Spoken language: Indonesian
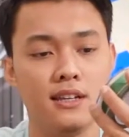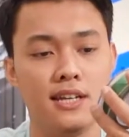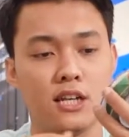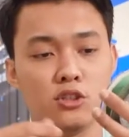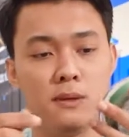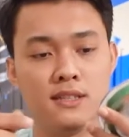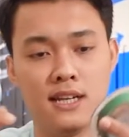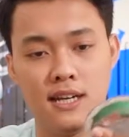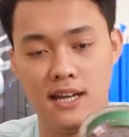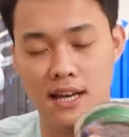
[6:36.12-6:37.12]
300
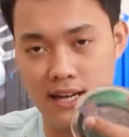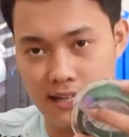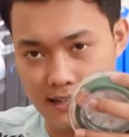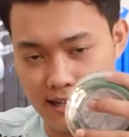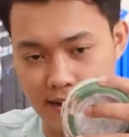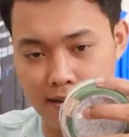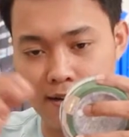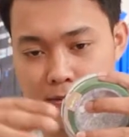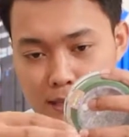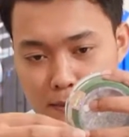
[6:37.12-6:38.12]
meter dan
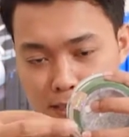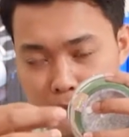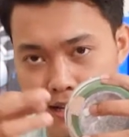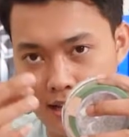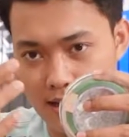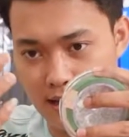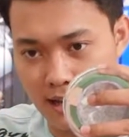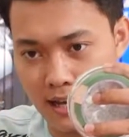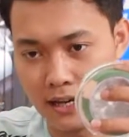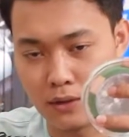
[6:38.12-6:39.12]
sama-sama
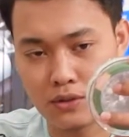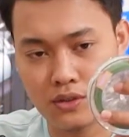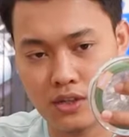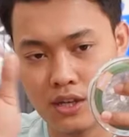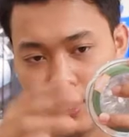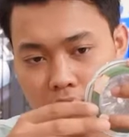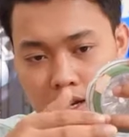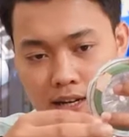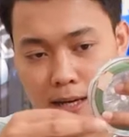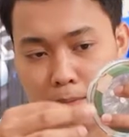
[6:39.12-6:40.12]
halus
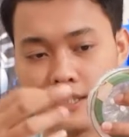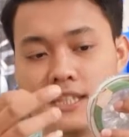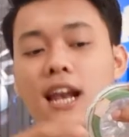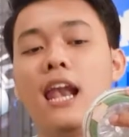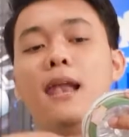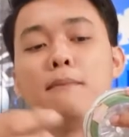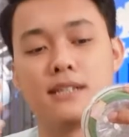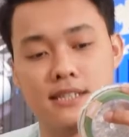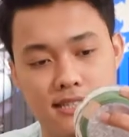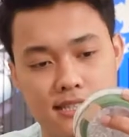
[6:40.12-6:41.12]
dan pastinya
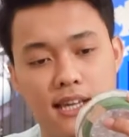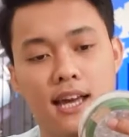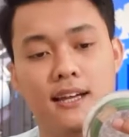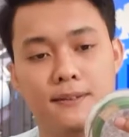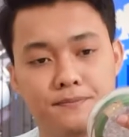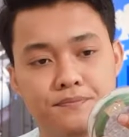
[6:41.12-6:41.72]
lemes ya